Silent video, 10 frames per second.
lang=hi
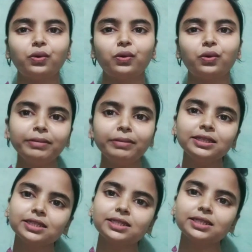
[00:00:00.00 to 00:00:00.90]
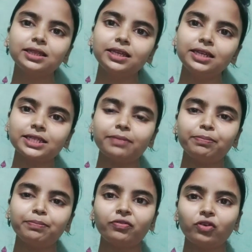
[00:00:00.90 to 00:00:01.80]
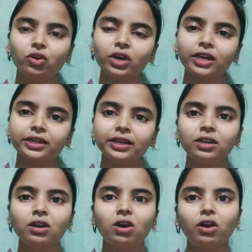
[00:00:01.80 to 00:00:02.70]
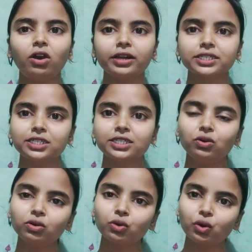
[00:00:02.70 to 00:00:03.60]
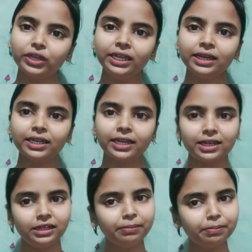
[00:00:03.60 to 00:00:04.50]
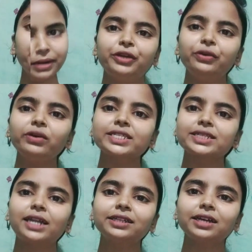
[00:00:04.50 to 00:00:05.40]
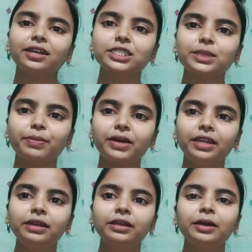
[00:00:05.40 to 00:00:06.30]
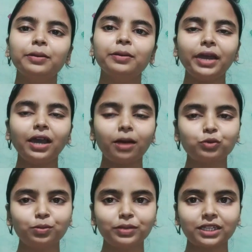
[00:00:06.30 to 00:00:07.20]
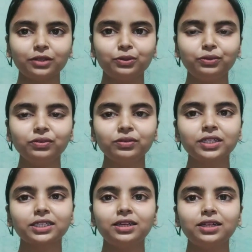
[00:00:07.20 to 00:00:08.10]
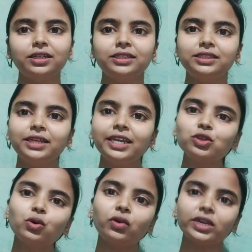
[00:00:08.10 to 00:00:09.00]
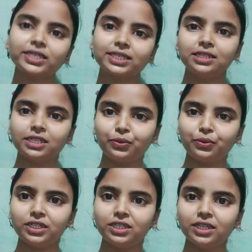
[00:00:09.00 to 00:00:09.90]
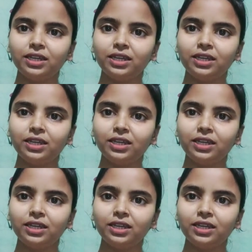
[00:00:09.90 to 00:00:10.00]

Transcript: हम इन इसे तीन स्टेप में फॉलो करके और स्किन को ग्लोई हेल्दी बना वीडियो को स्टार्ट करने से पहले मैं आपको बता दूं कि ये जो स्किन केयर रूटीन है